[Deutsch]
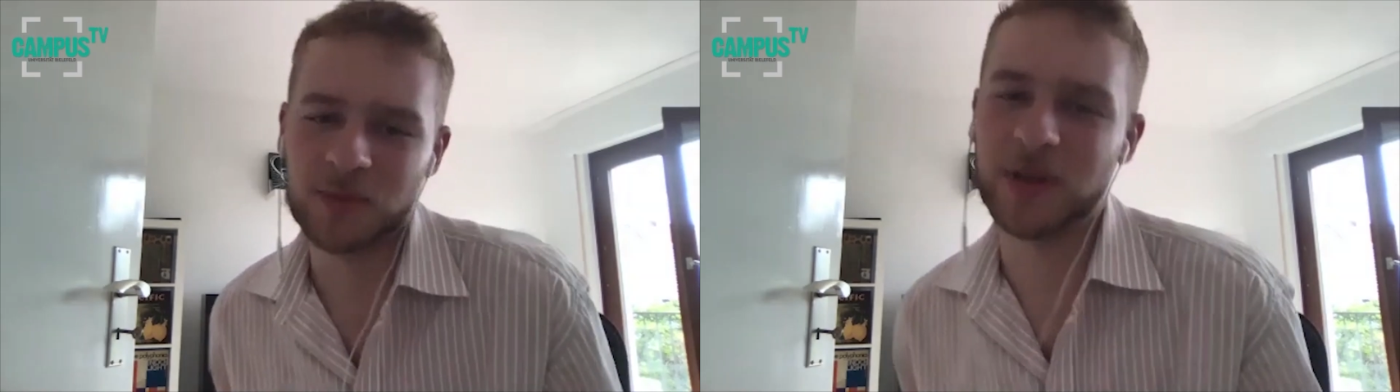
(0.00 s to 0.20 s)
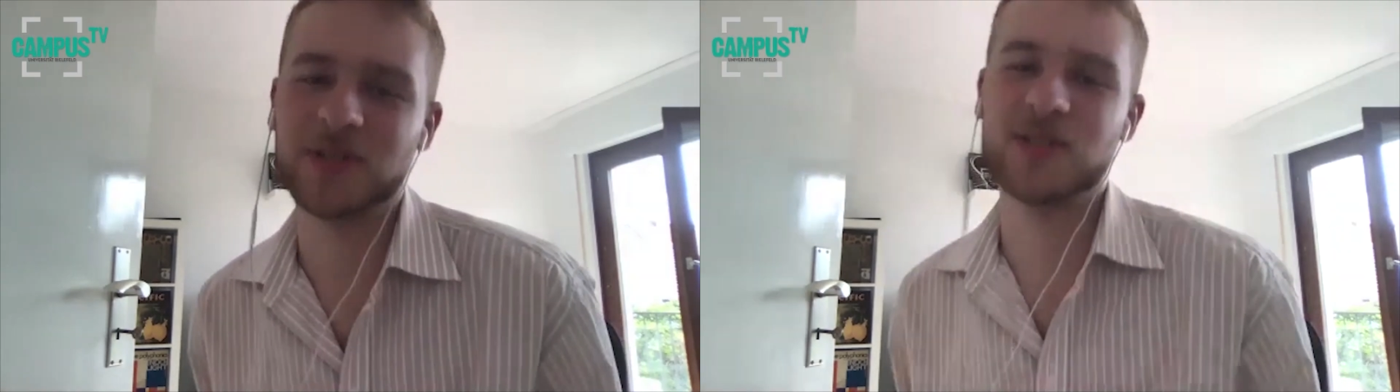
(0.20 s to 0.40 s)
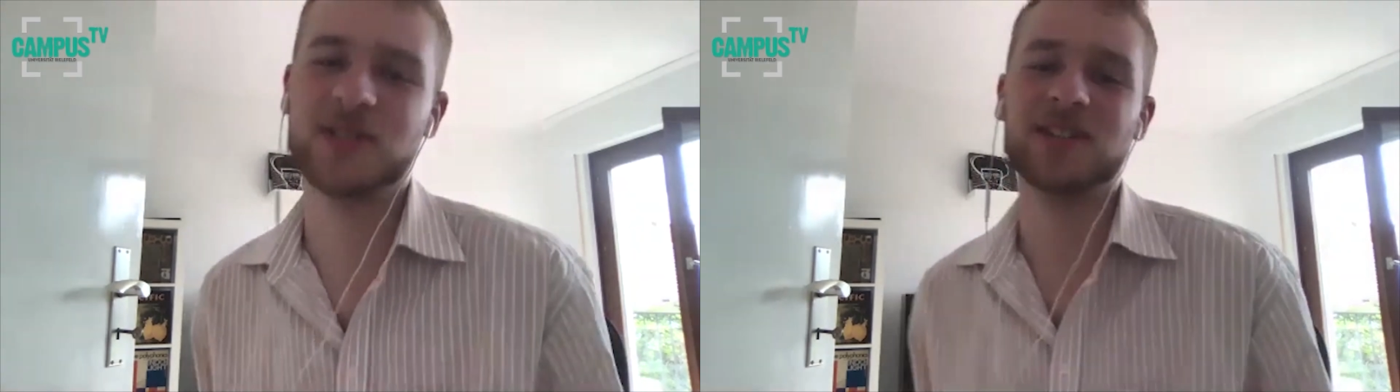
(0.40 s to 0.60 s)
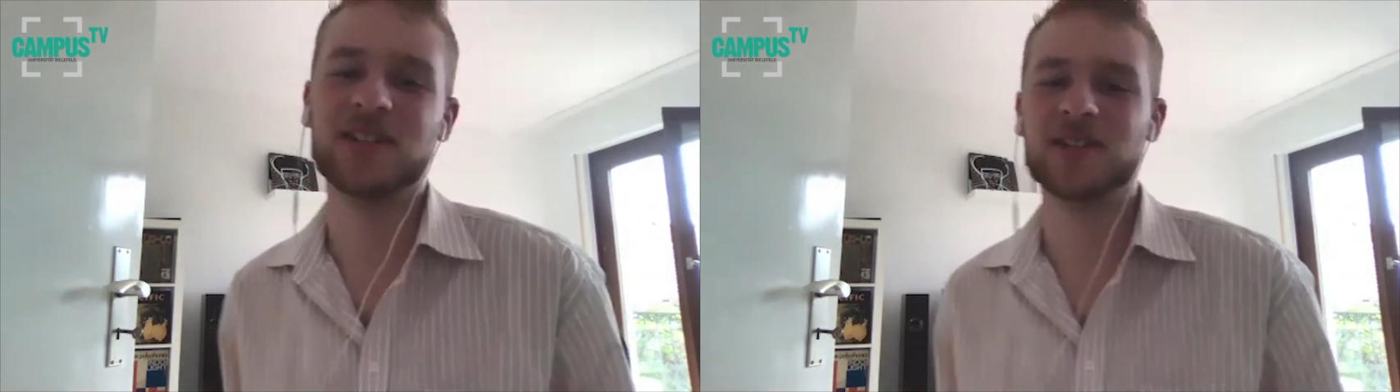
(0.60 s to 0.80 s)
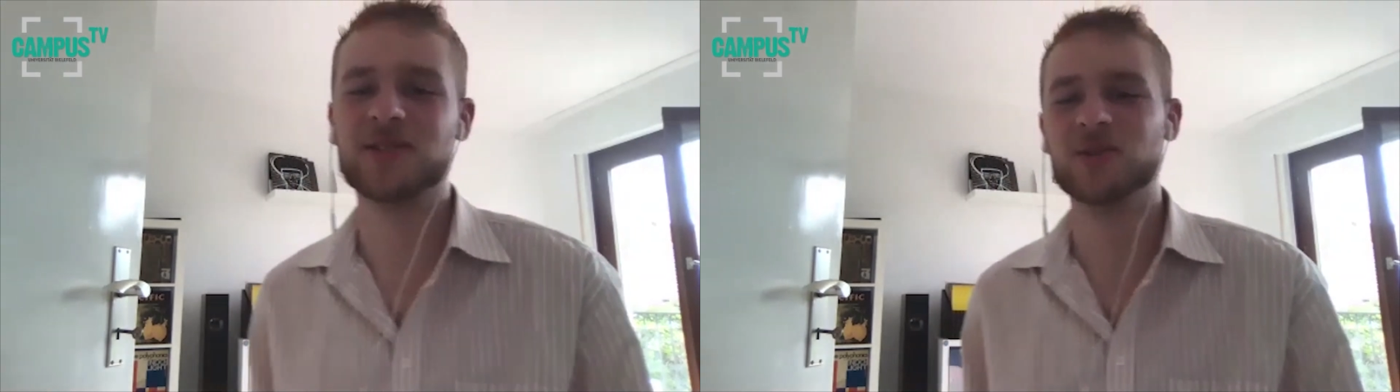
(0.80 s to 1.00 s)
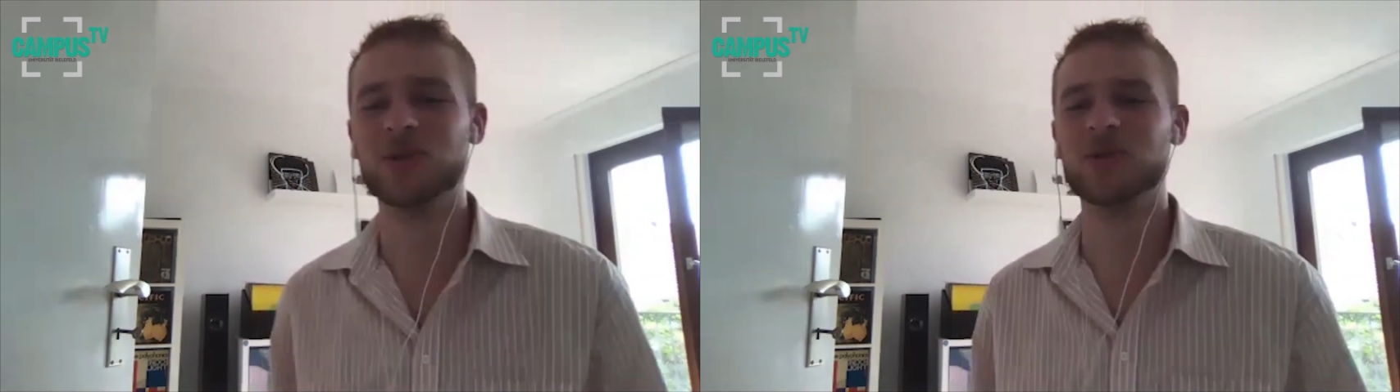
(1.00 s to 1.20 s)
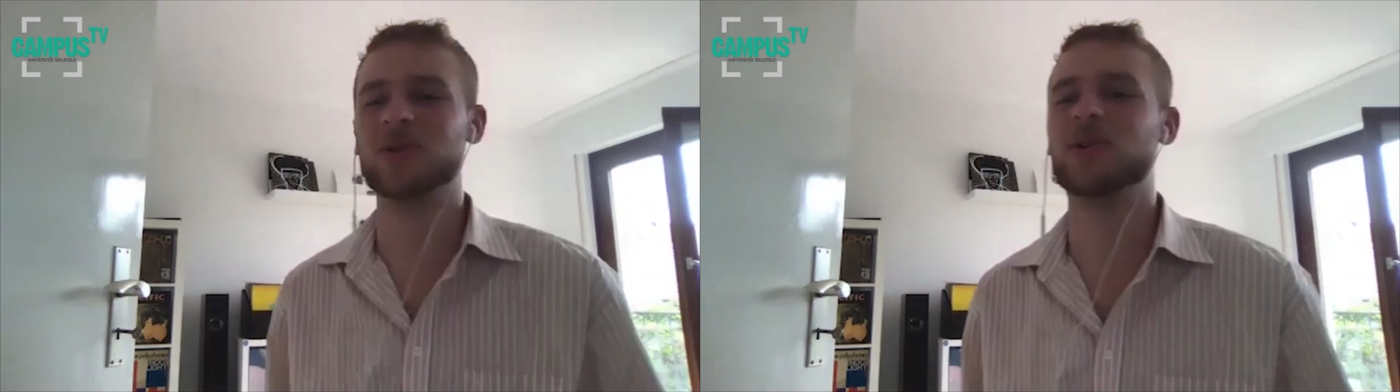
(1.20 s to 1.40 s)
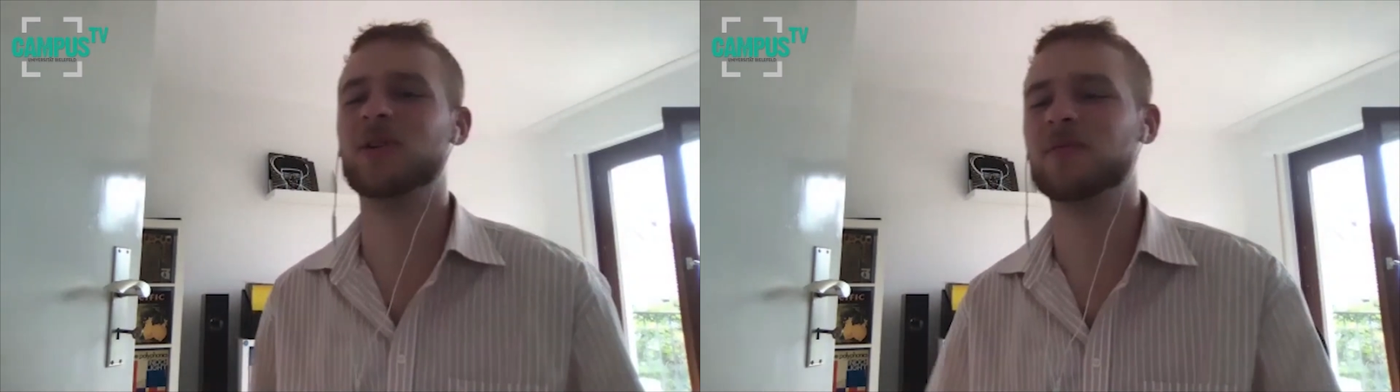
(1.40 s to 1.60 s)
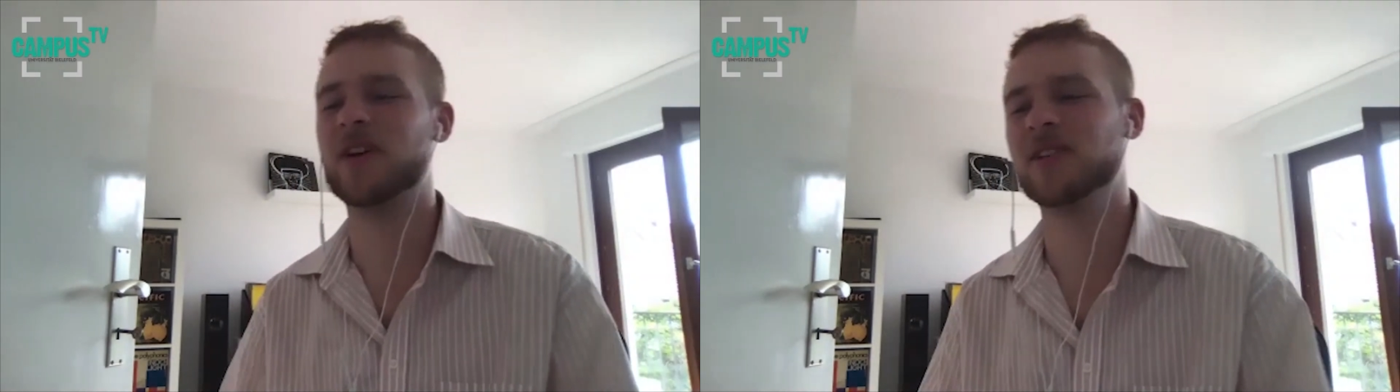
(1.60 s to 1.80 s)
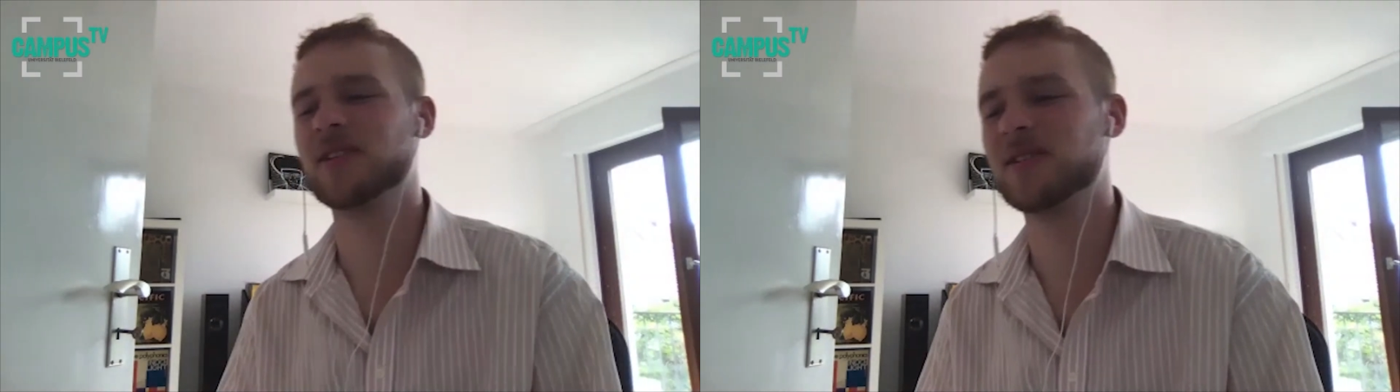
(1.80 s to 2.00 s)
existiert ja jetzt nun so im
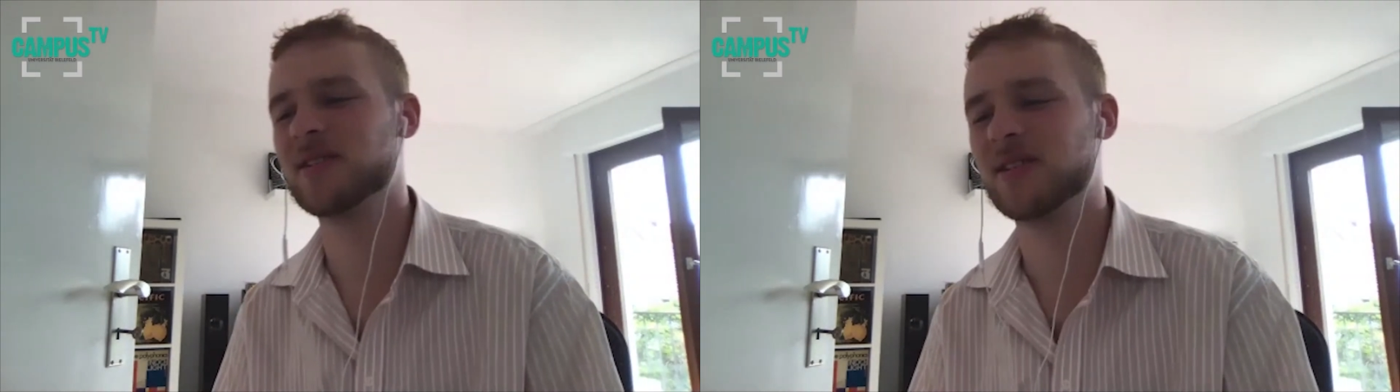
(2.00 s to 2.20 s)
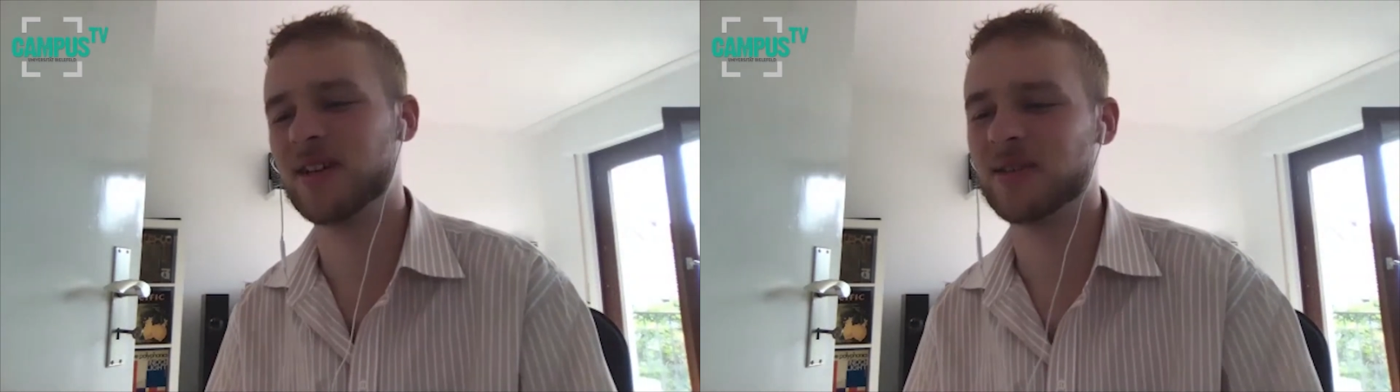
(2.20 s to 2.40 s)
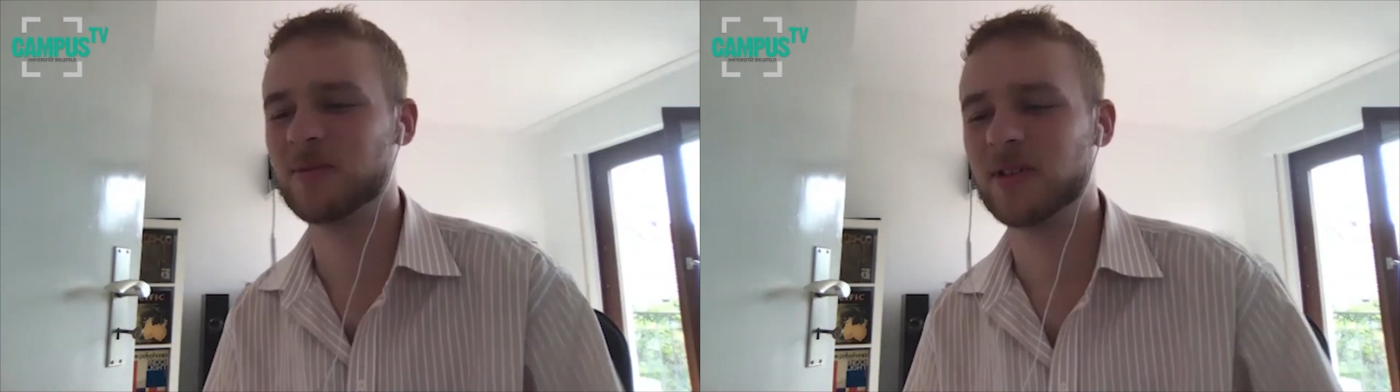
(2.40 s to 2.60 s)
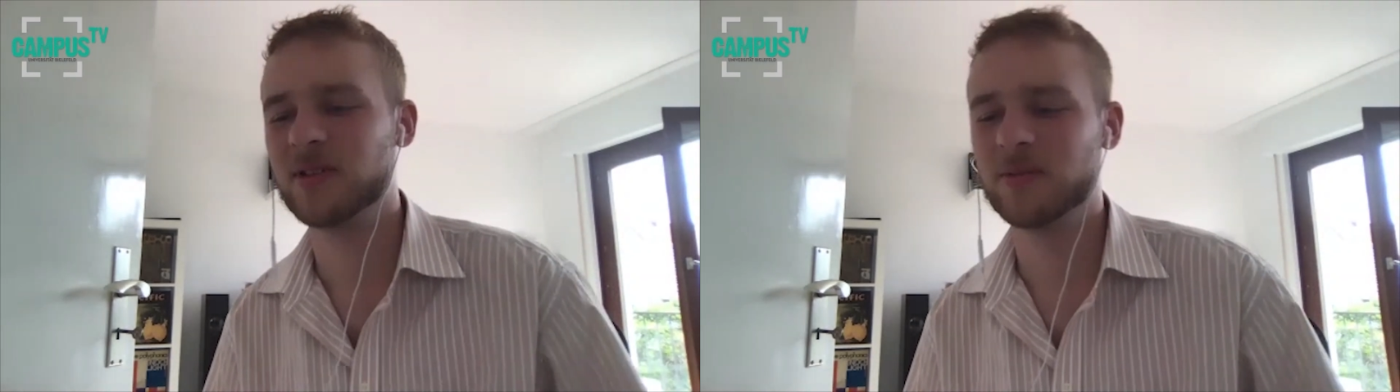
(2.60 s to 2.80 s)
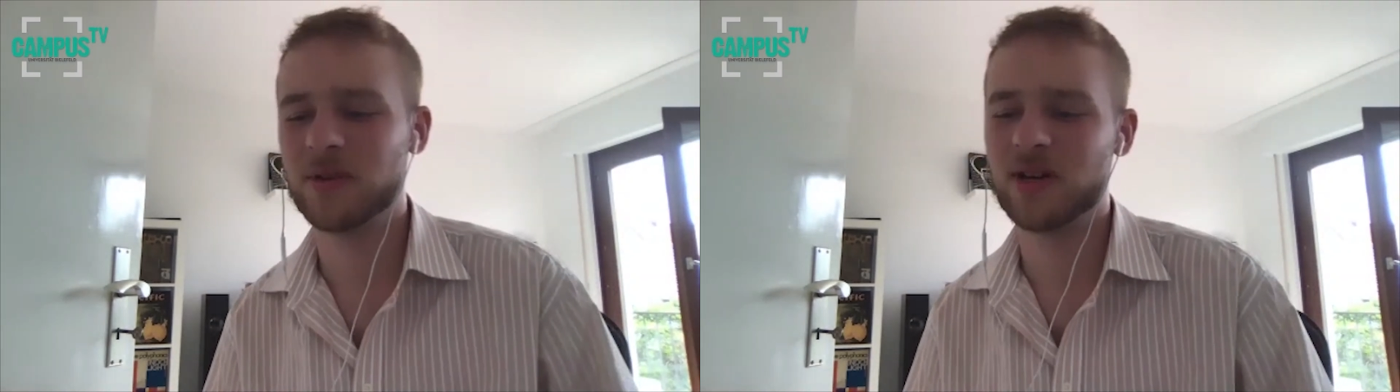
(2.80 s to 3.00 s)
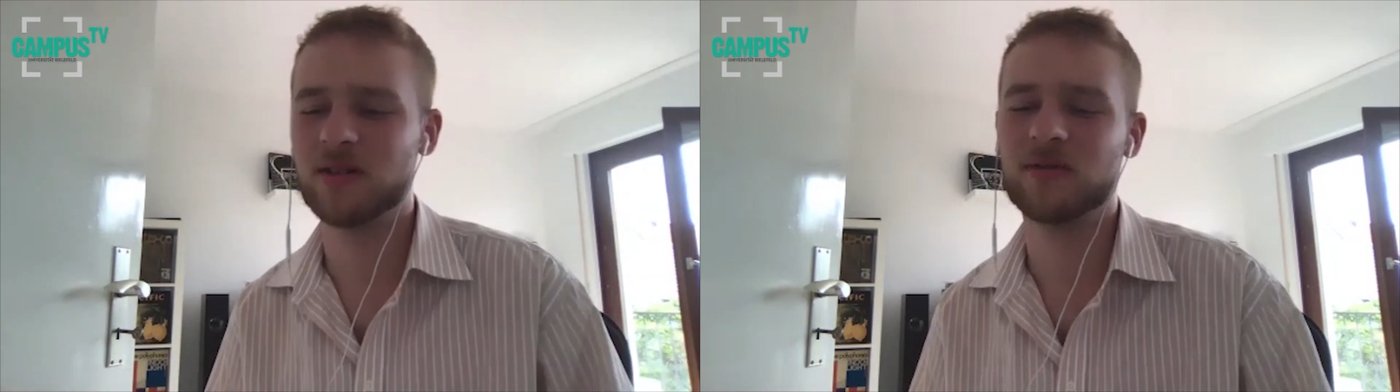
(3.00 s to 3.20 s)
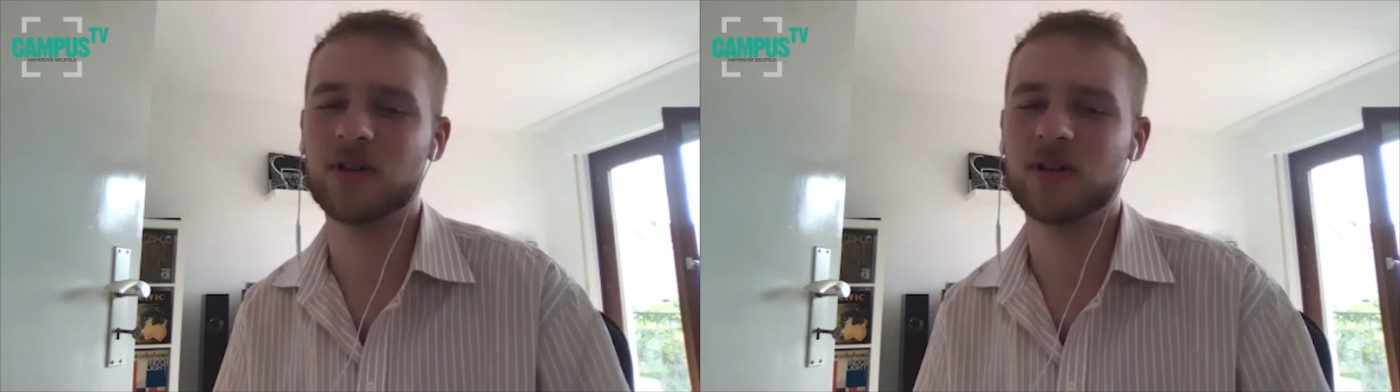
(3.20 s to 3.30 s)
weitesten Sinne erstmal nicht mehr,